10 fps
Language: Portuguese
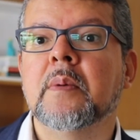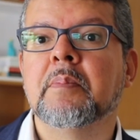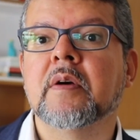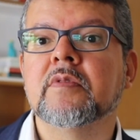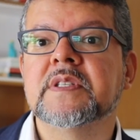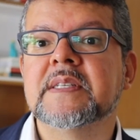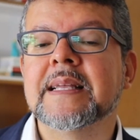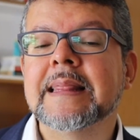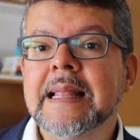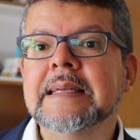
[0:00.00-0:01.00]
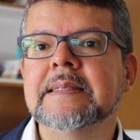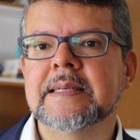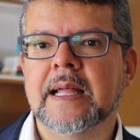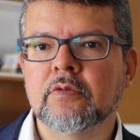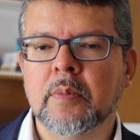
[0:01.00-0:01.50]
para você
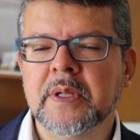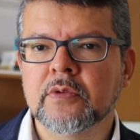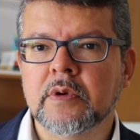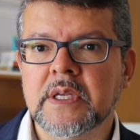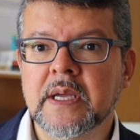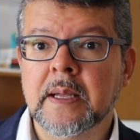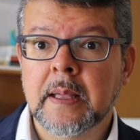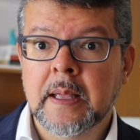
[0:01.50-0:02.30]
lançar a tua mentoria.